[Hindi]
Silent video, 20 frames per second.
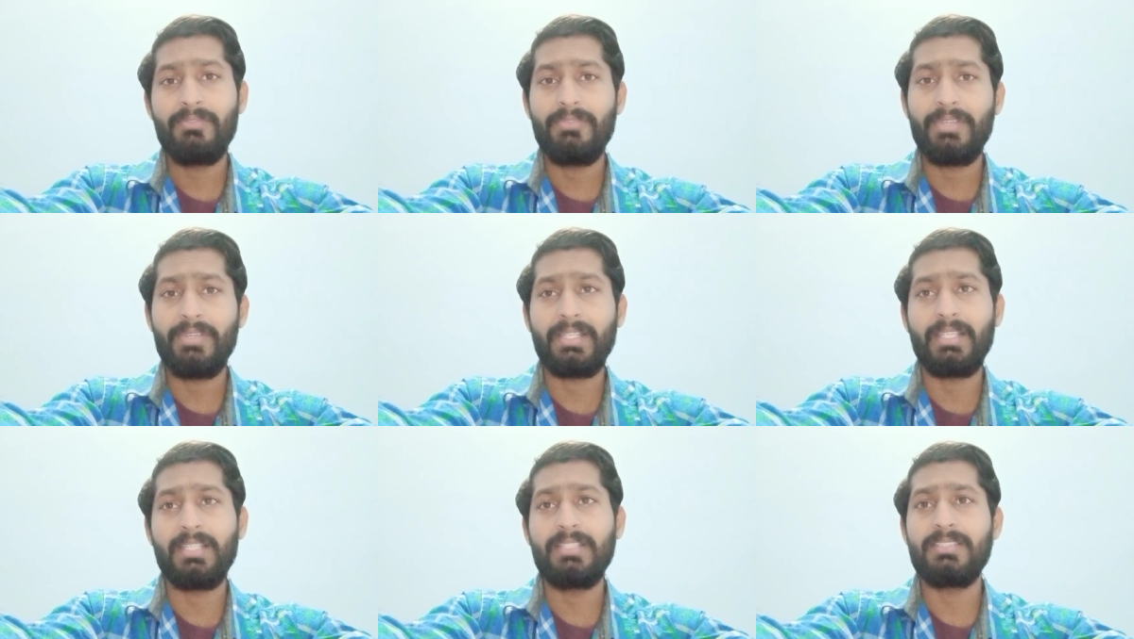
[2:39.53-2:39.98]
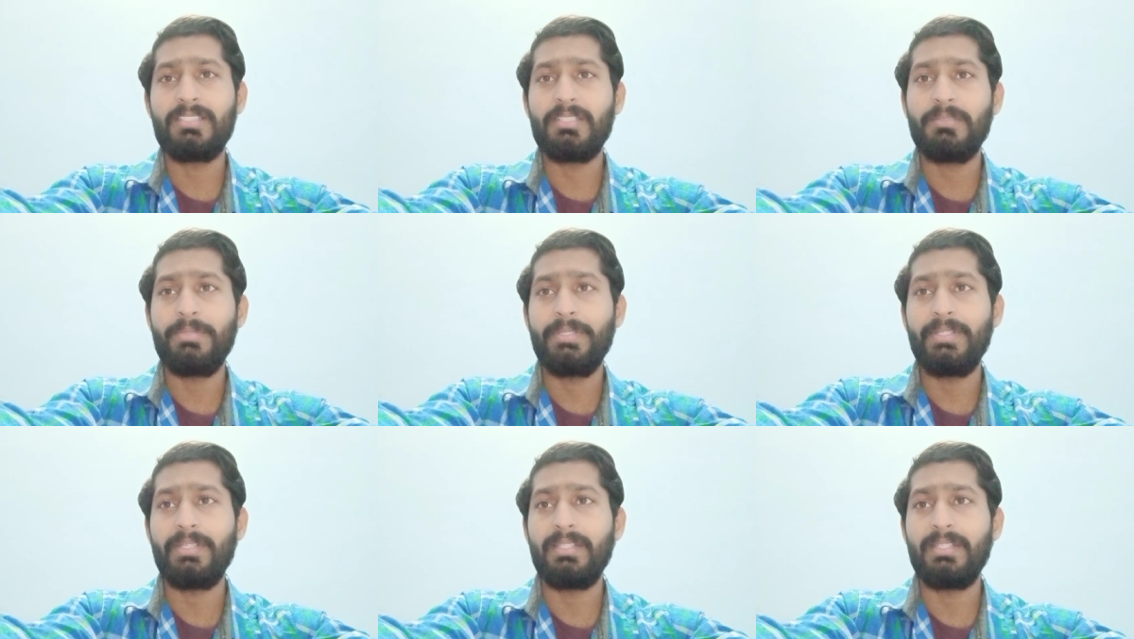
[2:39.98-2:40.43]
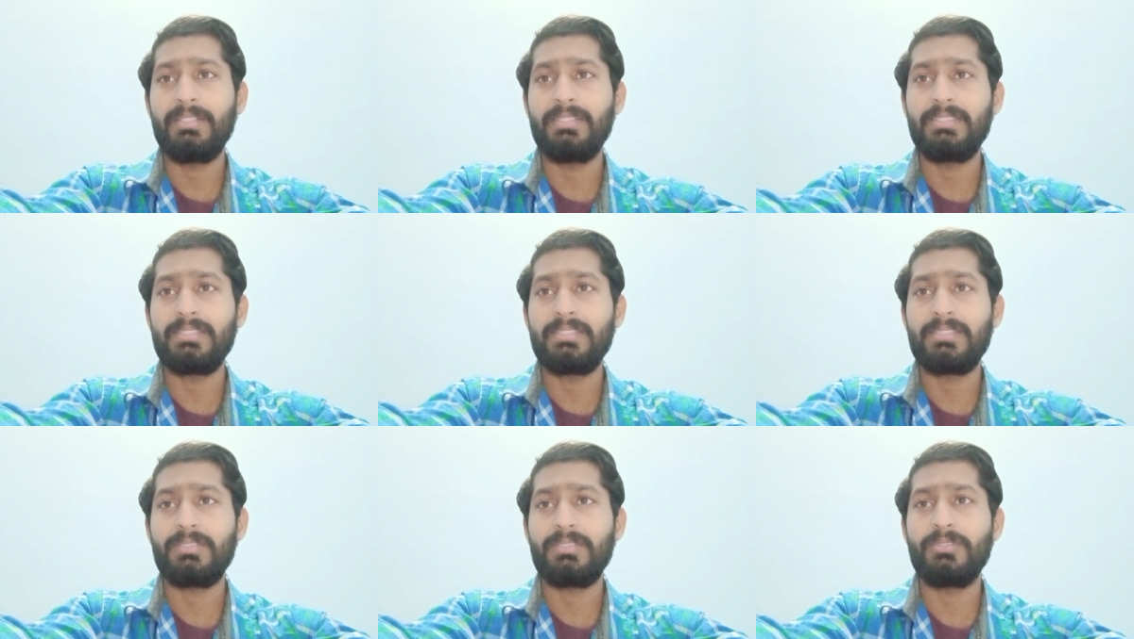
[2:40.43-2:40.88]
वैकेंसी भी
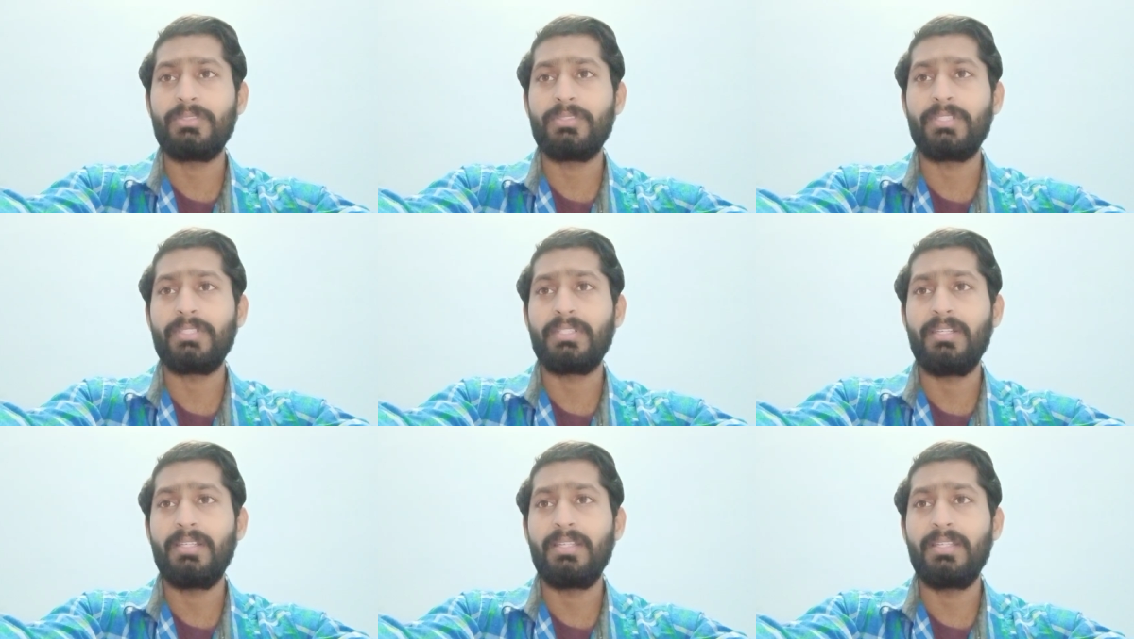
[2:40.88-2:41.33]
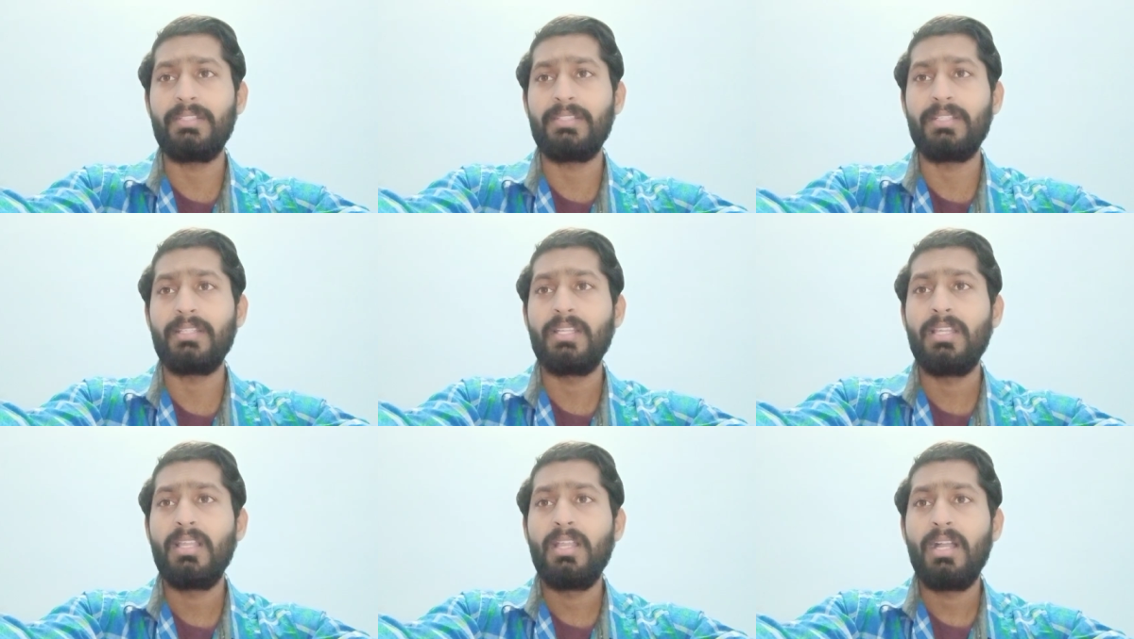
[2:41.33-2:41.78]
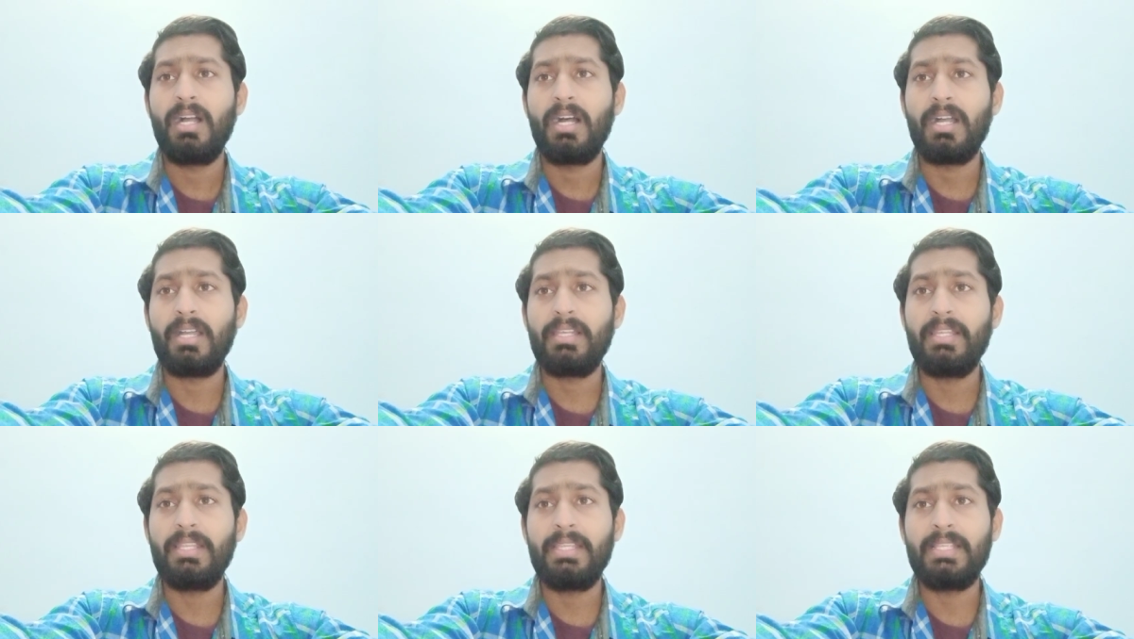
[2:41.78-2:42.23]
आएंगी इससे जो है रिलेटेड
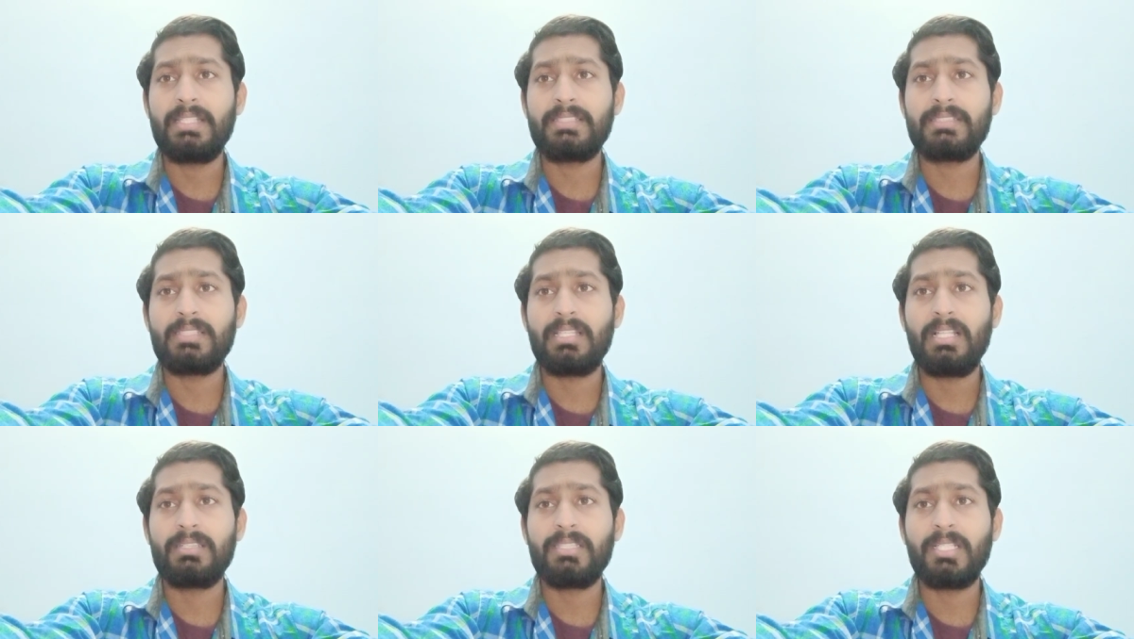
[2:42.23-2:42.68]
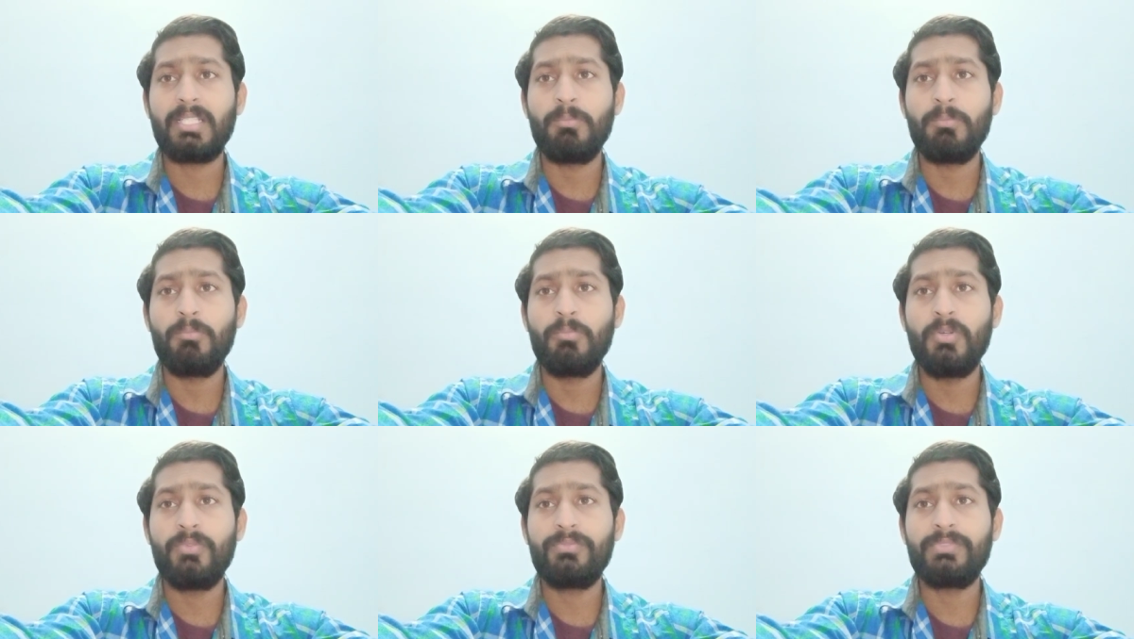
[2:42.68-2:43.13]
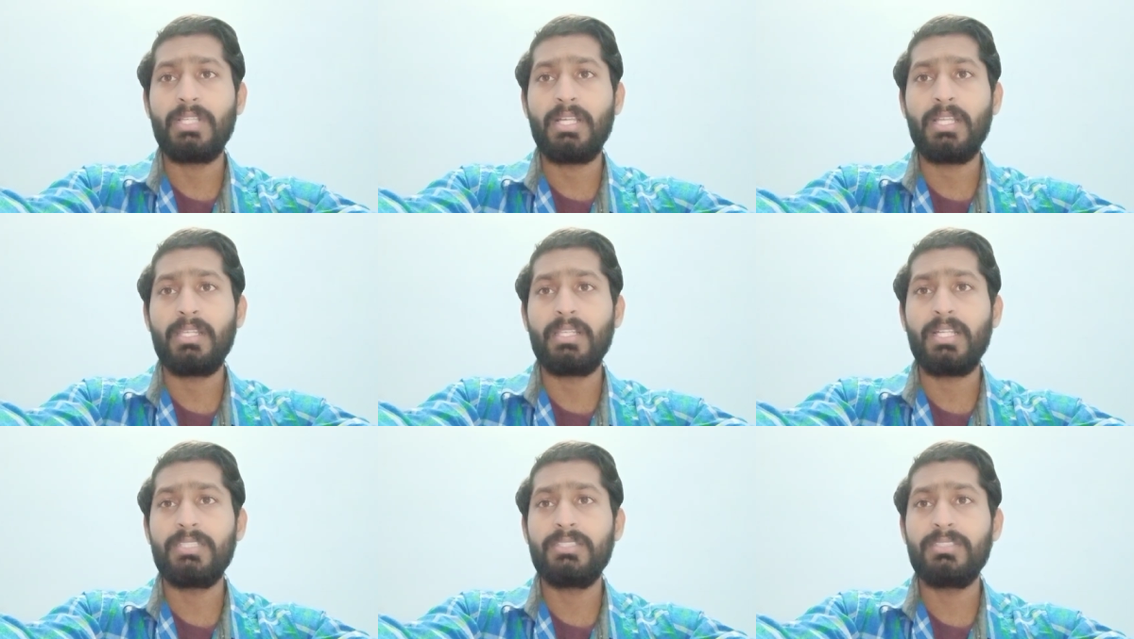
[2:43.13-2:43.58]
अगले एक साल तक मुफ्त
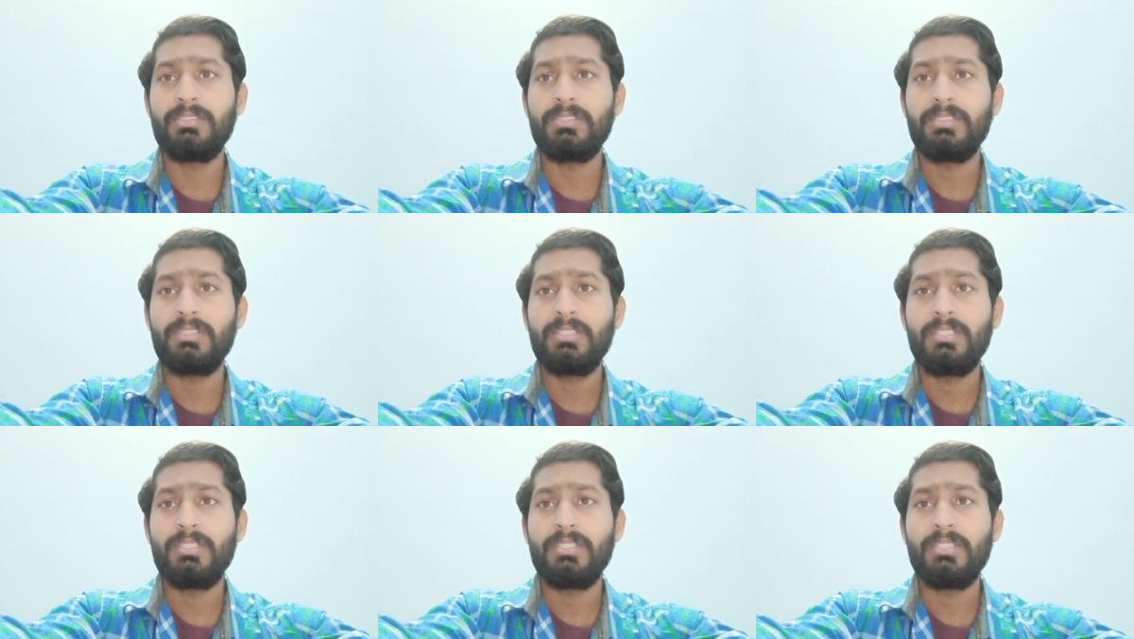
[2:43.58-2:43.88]
अनाज